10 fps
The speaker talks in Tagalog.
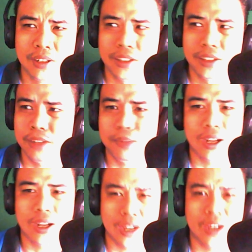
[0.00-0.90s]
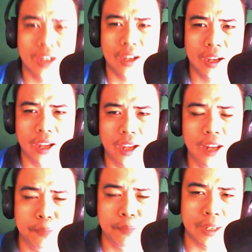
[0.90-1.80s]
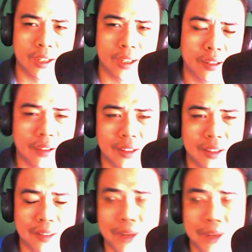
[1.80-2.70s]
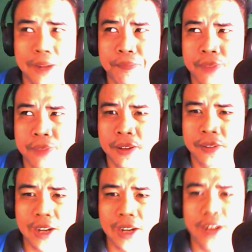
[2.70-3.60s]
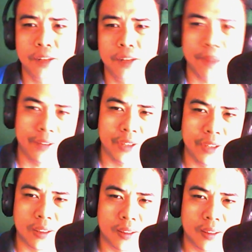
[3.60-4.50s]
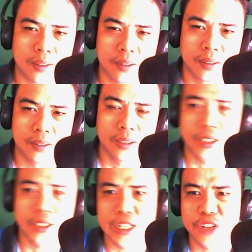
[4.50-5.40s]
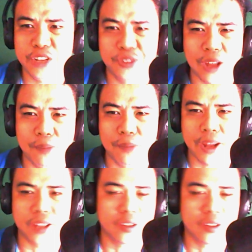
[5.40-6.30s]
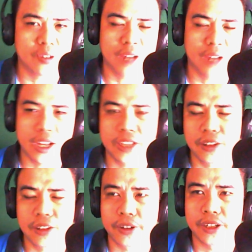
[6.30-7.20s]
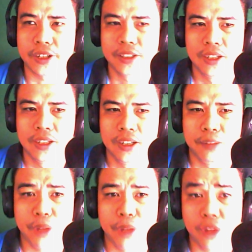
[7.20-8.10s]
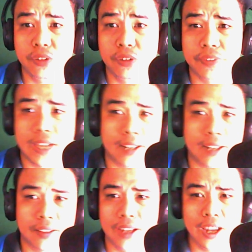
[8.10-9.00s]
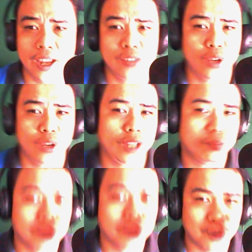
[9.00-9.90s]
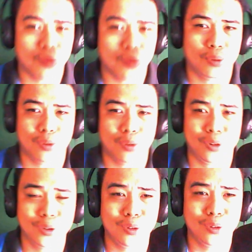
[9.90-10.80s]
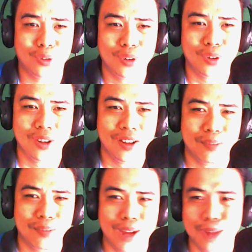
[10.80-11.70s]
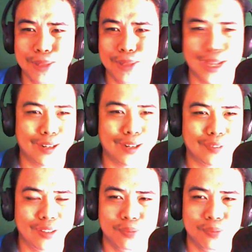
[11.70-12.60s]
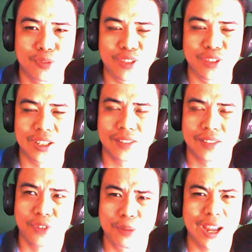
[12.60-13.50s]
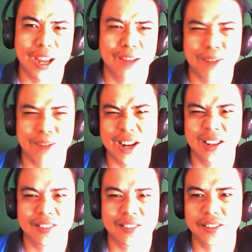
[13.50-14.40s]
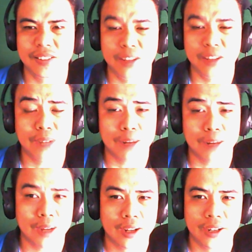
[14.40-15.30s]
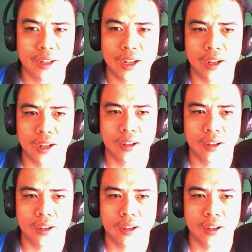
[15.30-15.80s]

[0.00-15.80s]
ng mga LP, di ba? Sila yung nag-benefit. Hindi yung tama eh. Hindi yung nakikita ko eh. Because of that, i-educate mo yung mga kabataan ng this movie. For me ah, parang it's just the same drama na